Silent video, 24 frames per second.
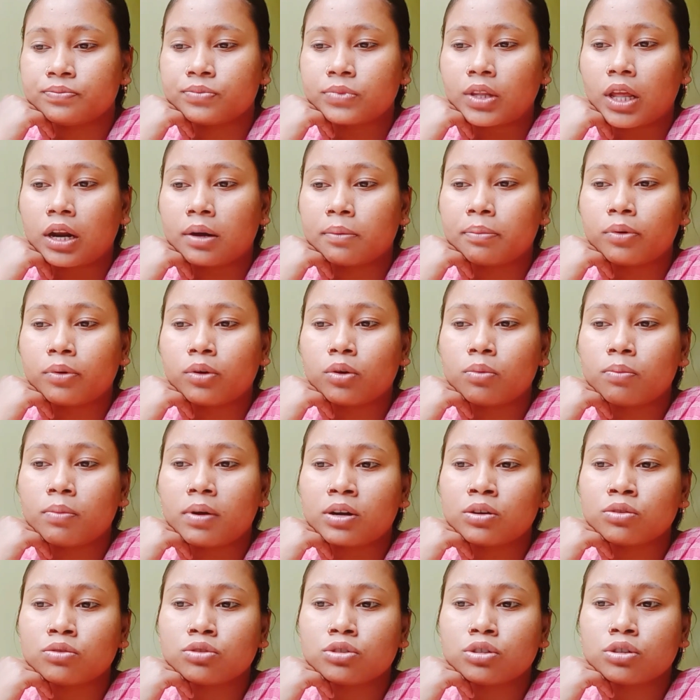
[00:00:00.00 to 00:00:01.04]
তারপরেও
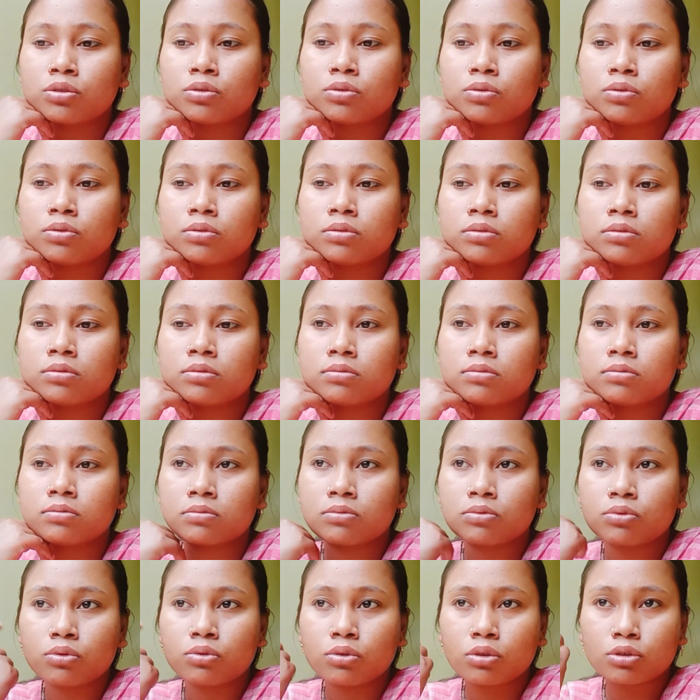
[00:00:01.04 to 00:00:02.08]
মানুষ যখন
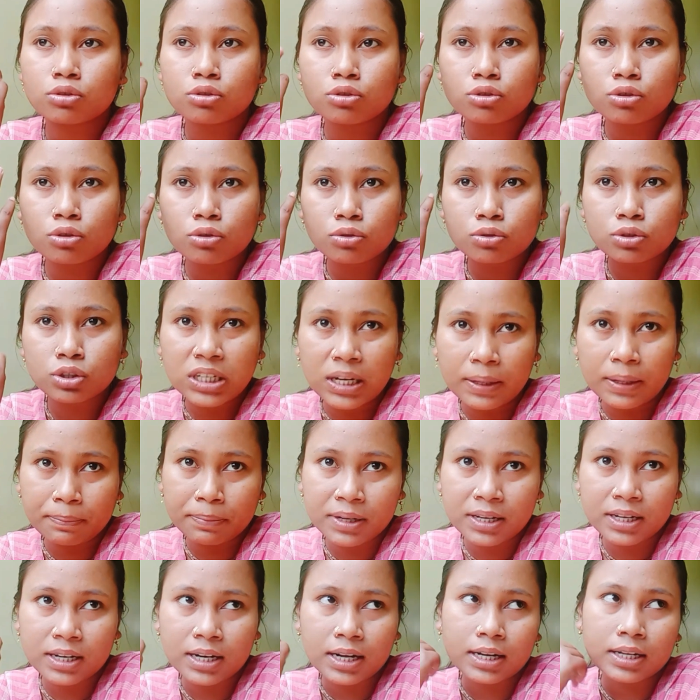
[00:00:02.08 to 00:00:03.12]
কোনো কিছু যখন
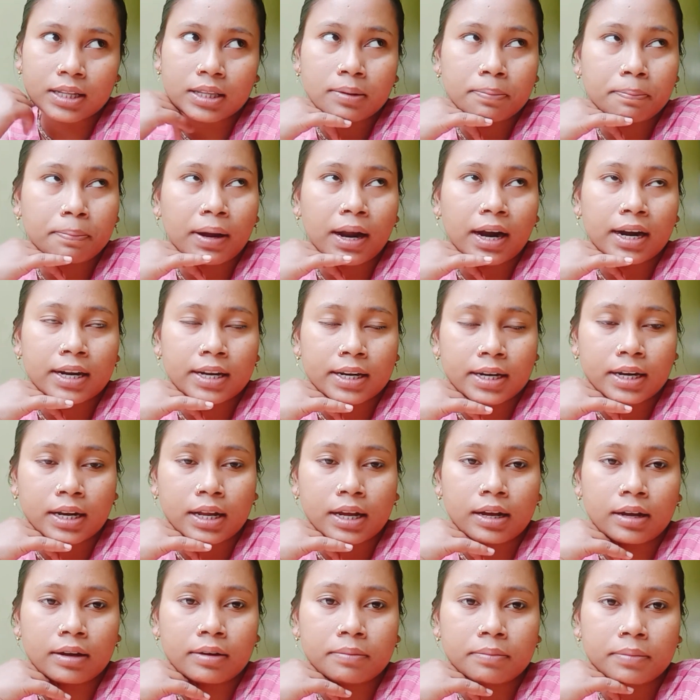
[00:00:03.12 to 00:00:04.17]
চাপিয়ে রাখতে পারে
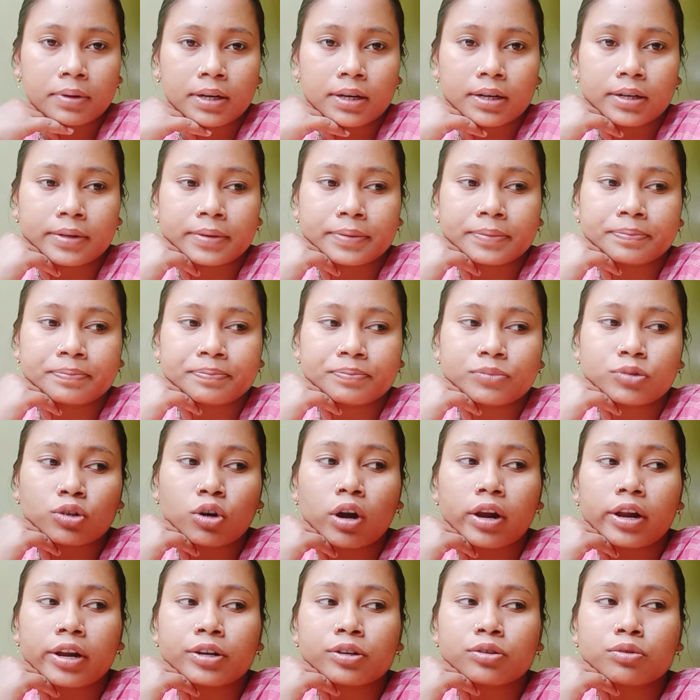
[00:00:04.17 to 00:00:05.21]
না বা
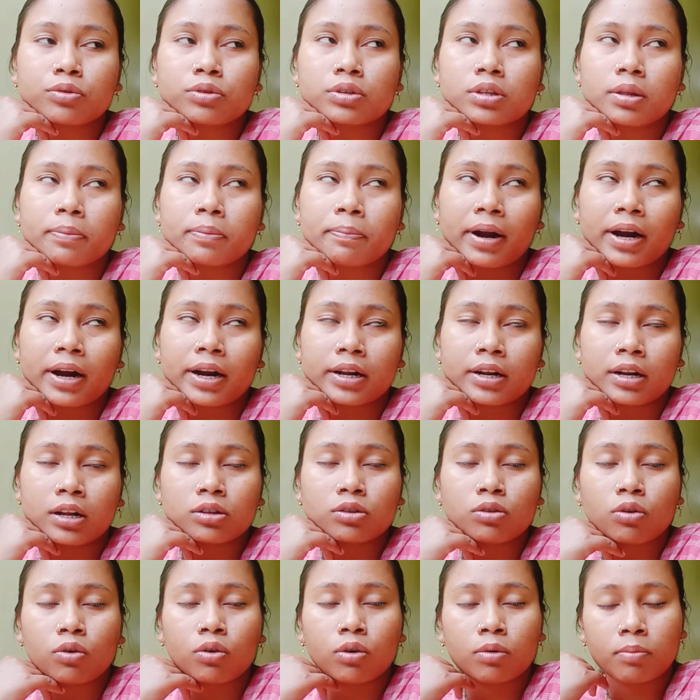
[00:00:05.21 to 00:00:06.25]
টলারেট করতে পারে না
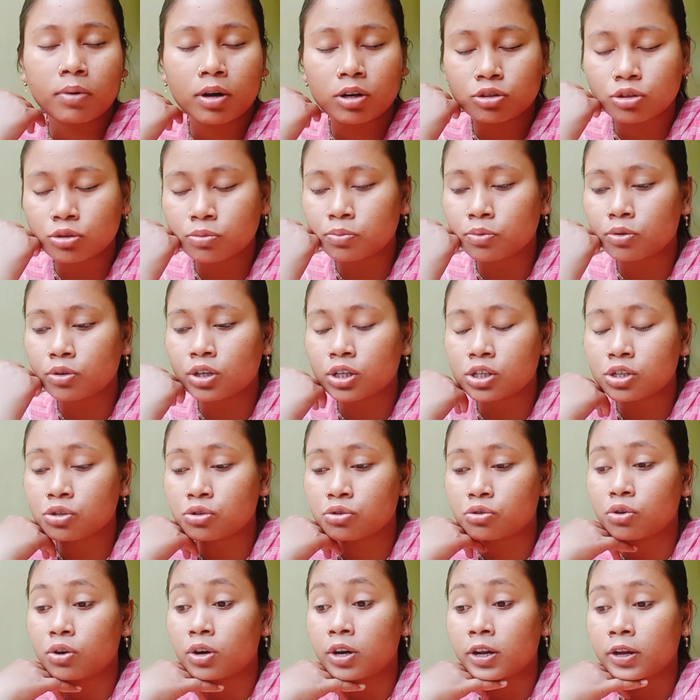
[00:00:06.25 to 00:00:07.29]
তখন মানুষ
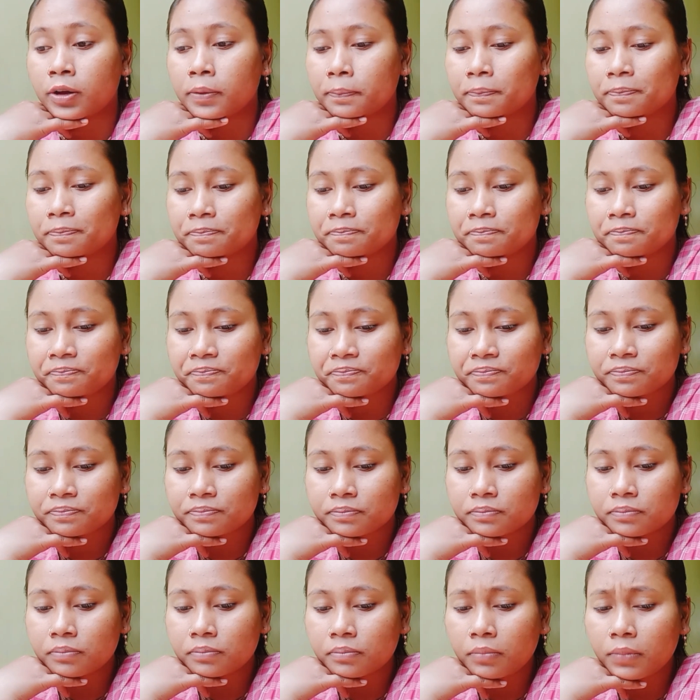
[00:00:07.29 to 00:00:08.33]
প্রোটেস্ট করে
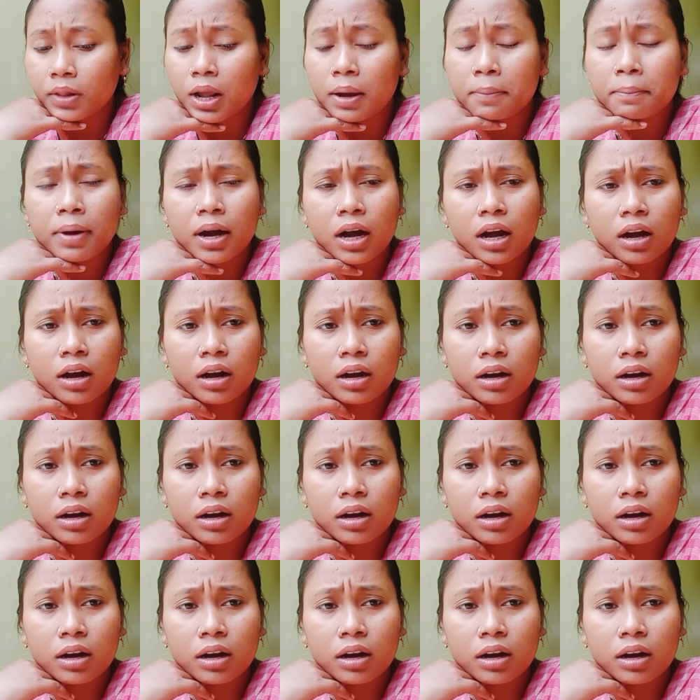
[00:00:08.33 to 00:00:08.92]
বা